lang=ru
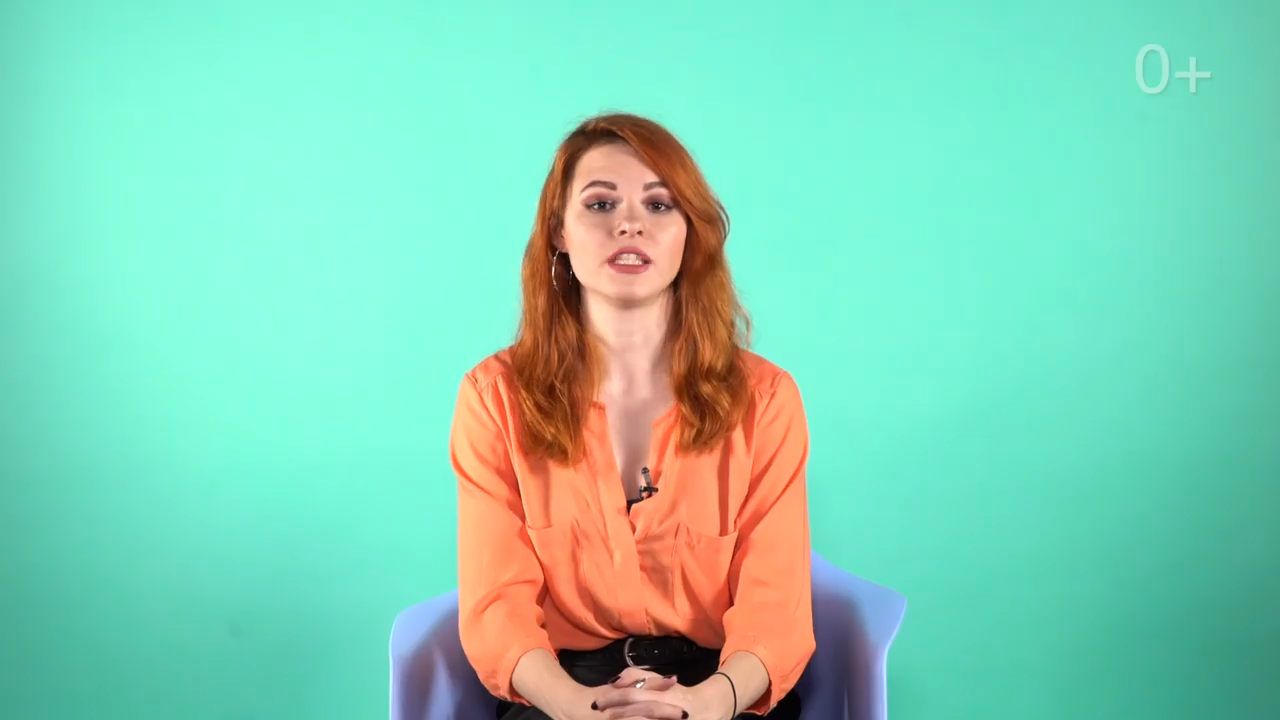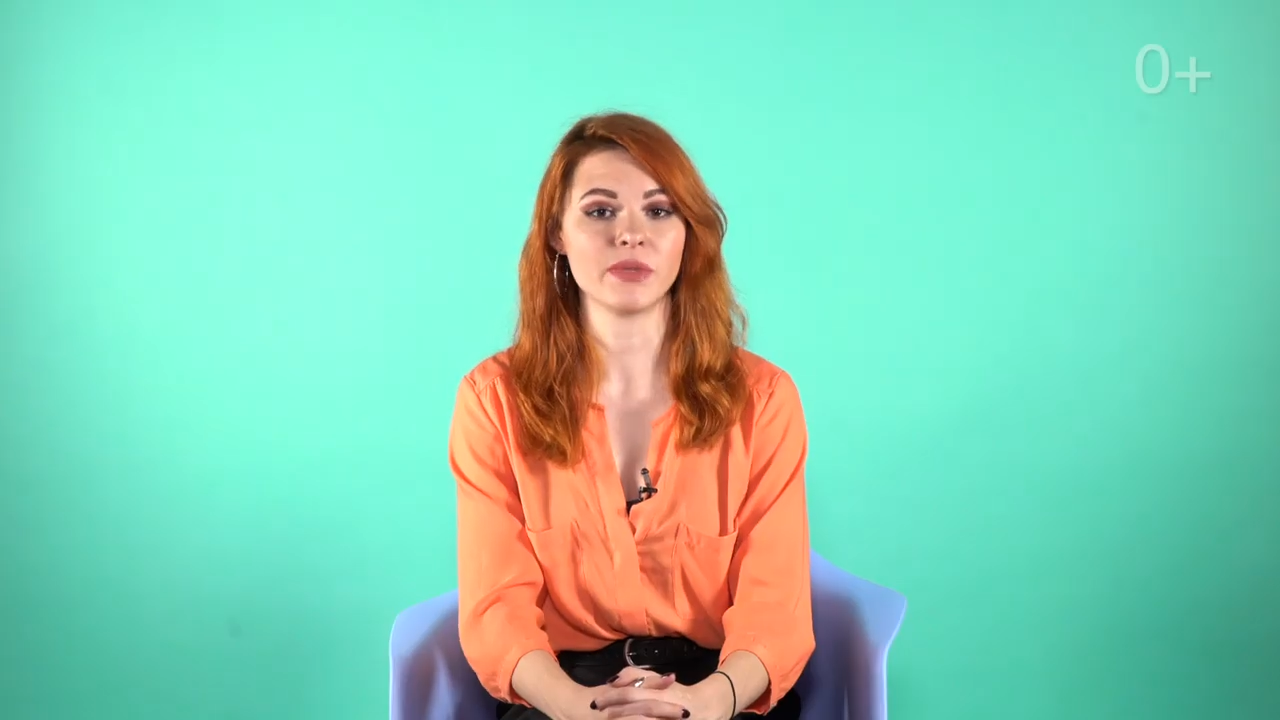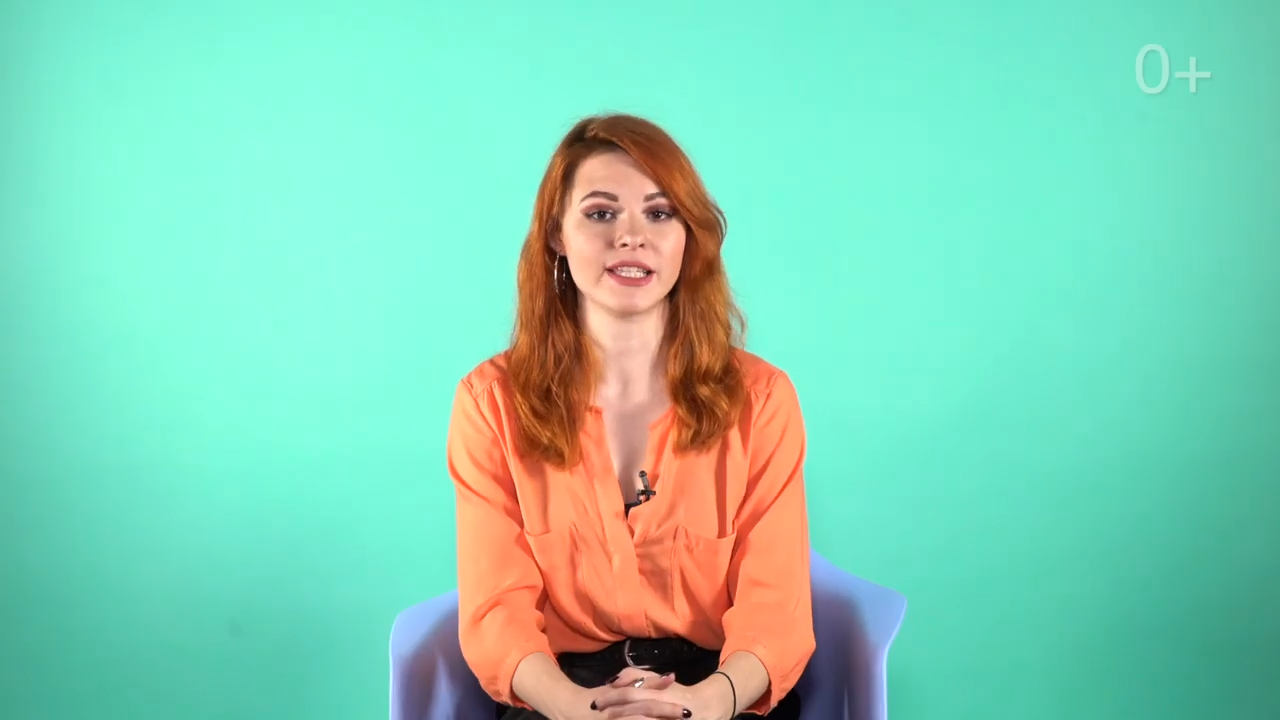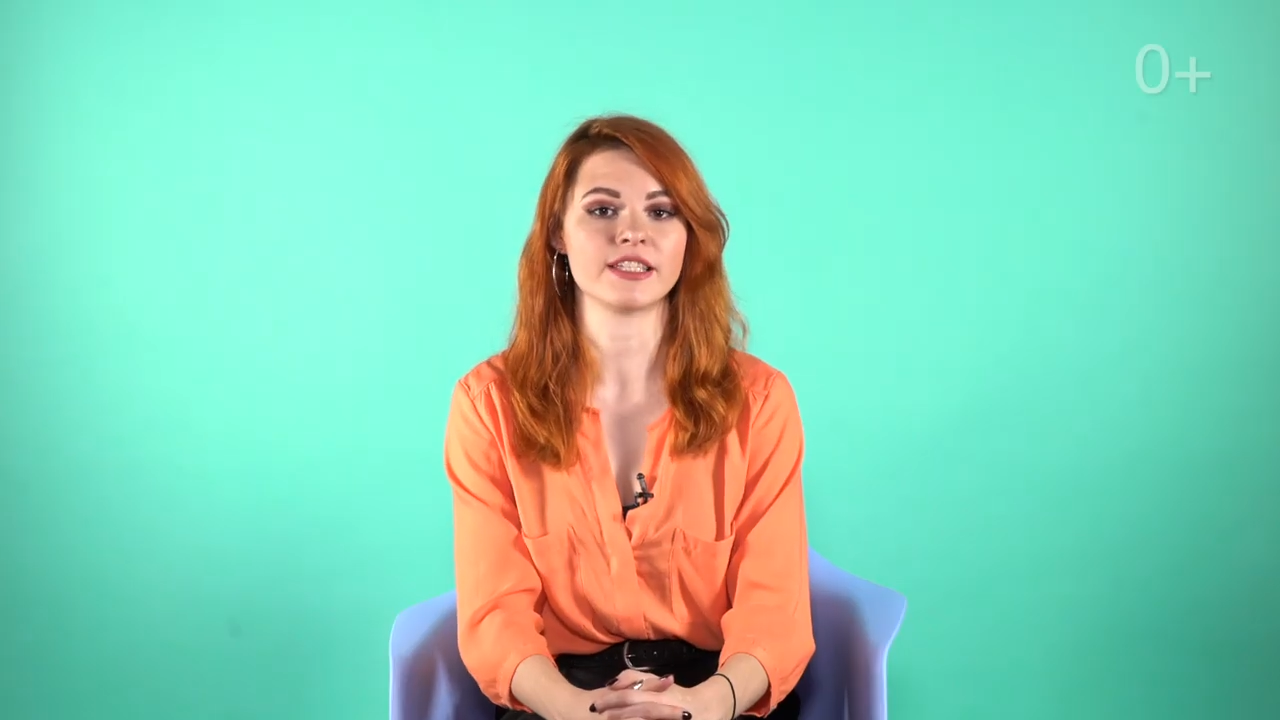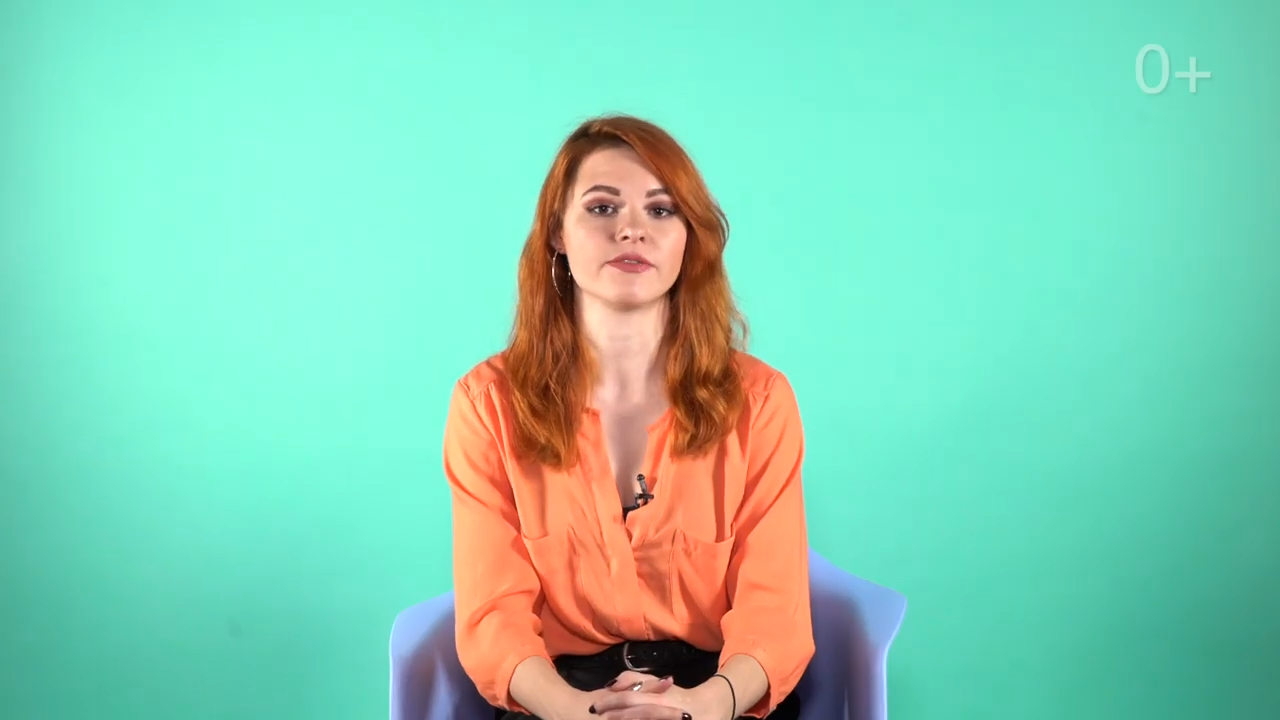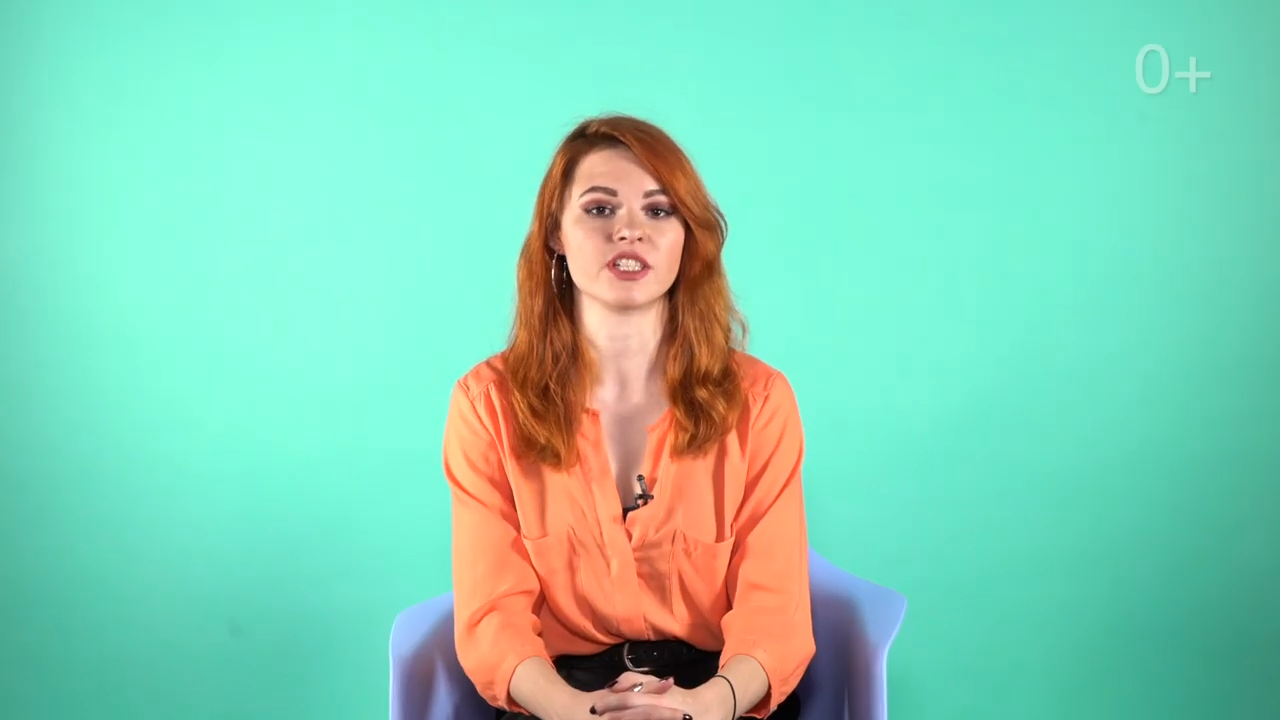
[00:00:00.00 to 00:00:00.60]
Отметьте в